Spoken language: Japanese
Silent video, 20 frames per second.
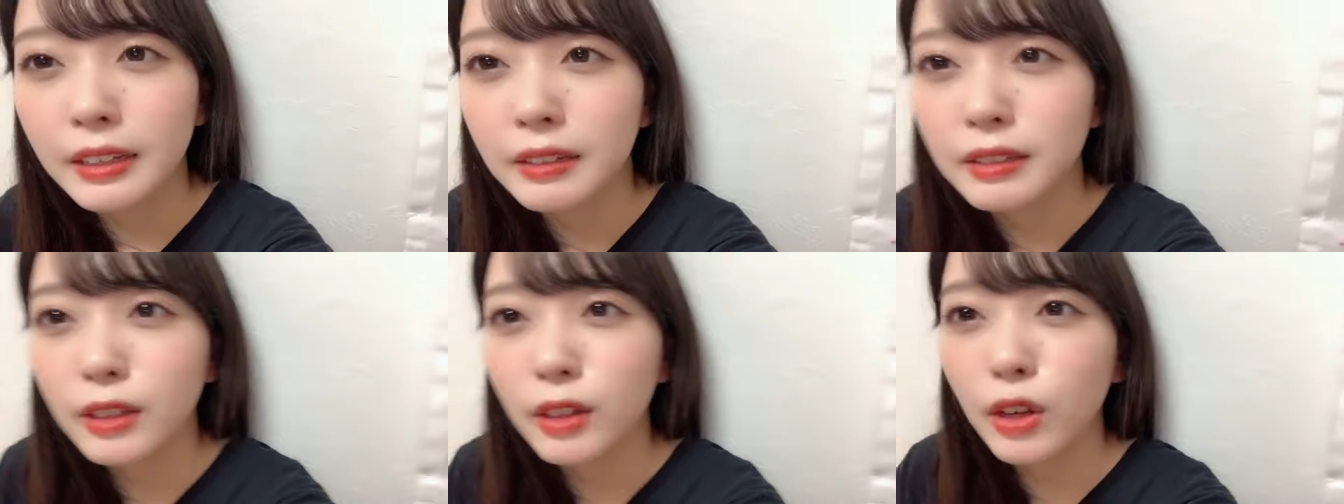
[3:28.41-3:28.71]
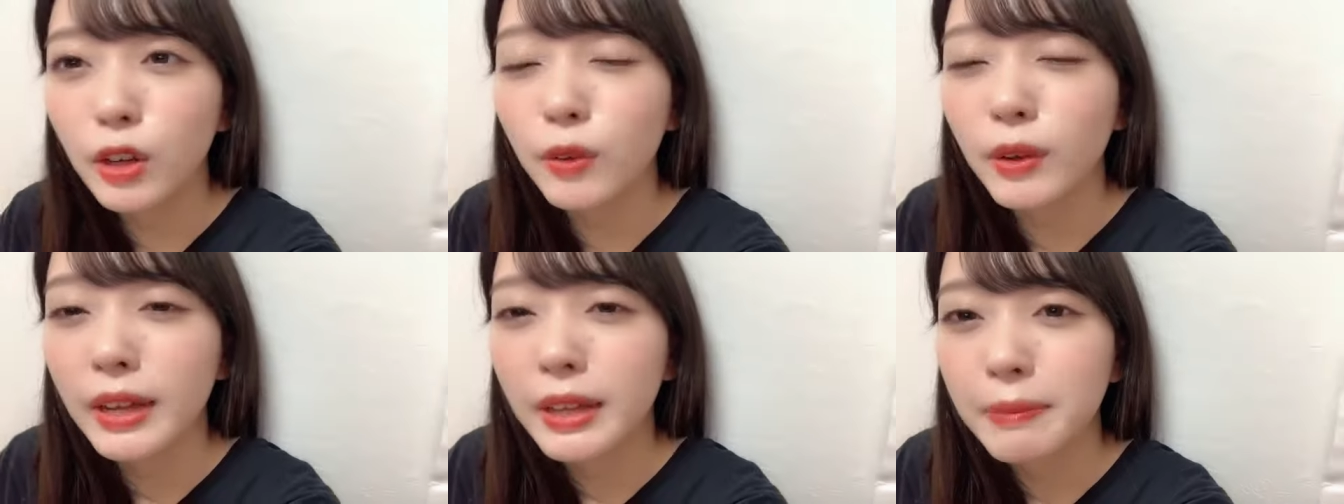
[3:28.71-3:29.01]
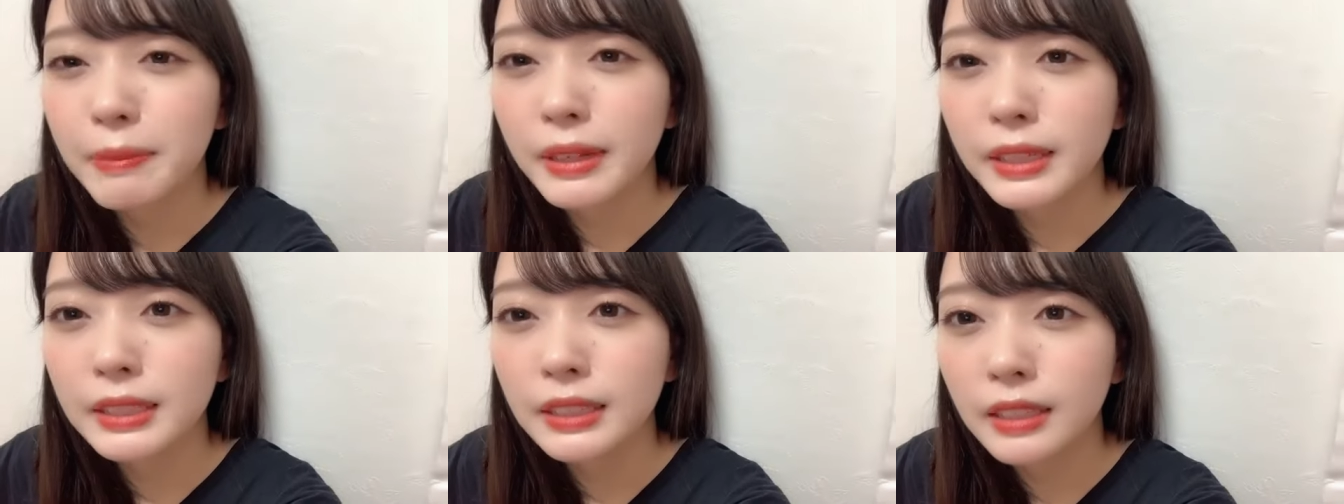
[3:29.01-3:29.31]
今日はい
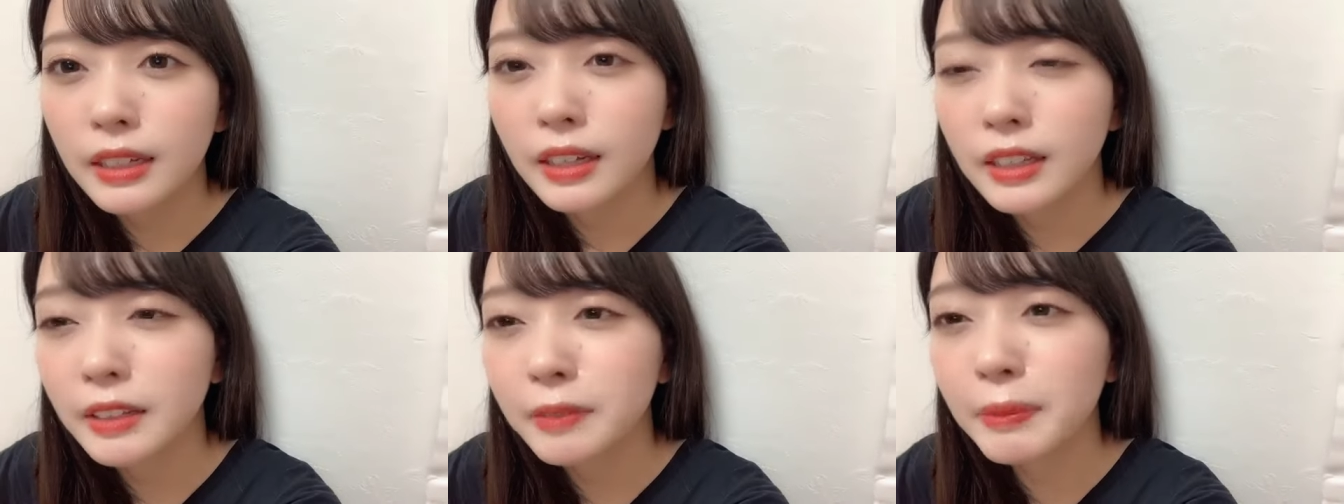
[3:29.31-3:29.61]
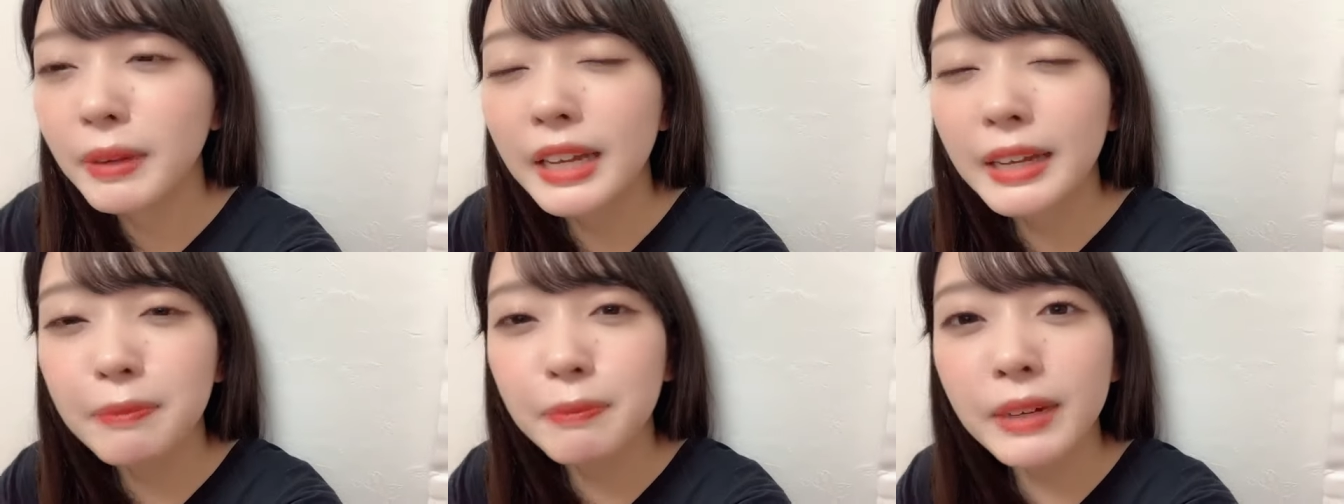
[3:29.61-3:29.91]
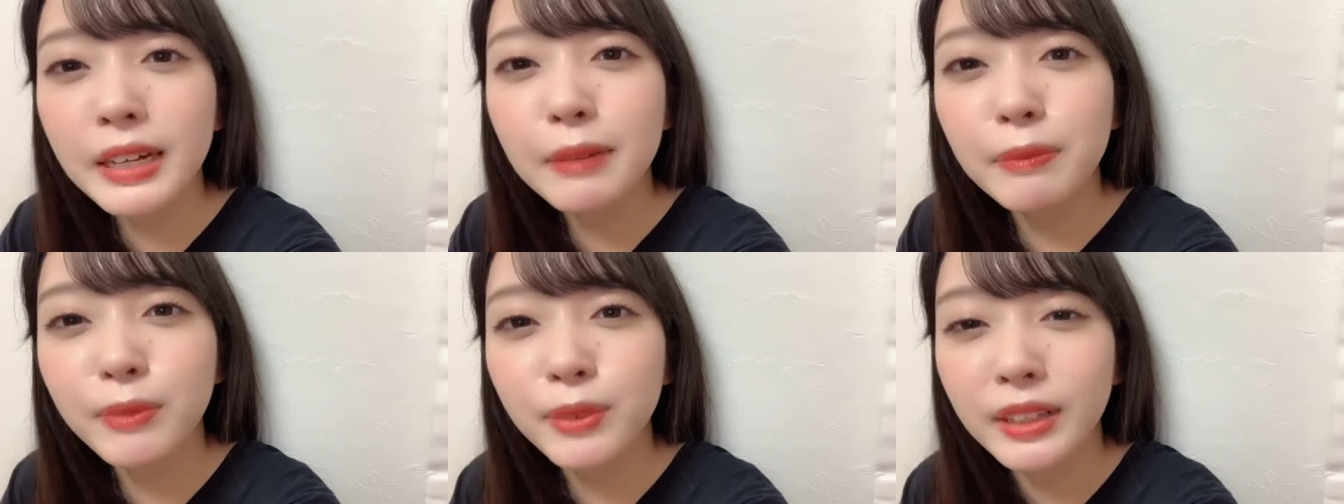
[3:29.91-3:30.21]
ますかで前
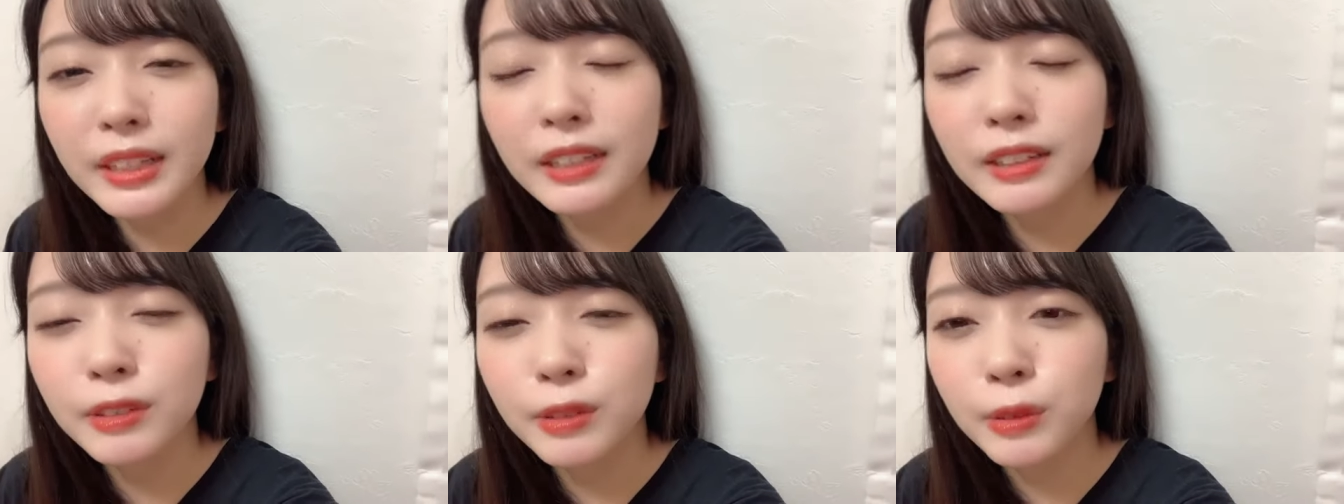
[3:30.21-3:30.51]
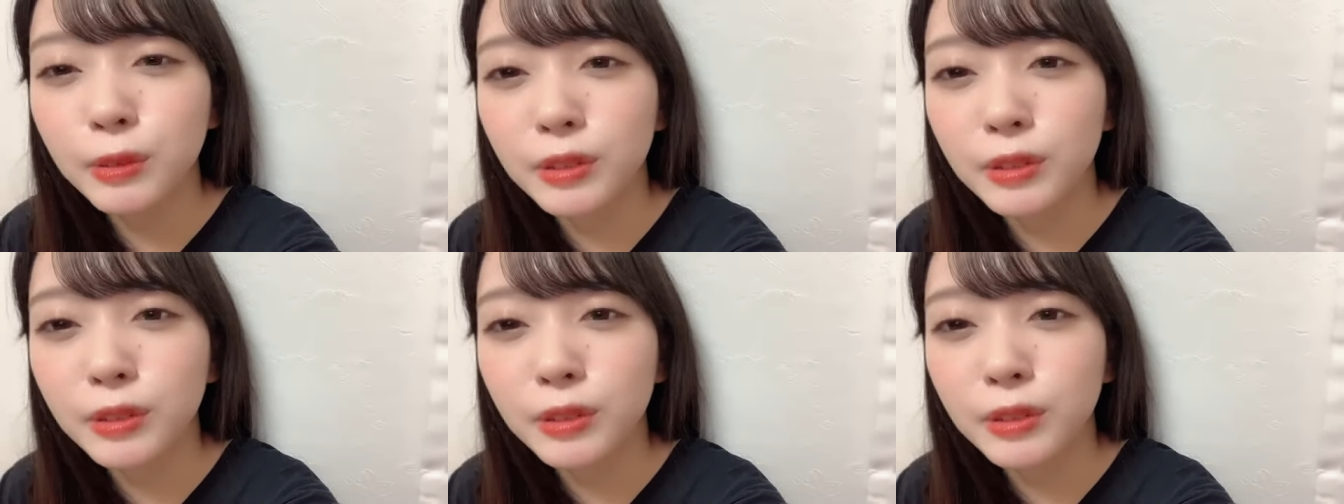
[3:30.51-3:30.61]
前もね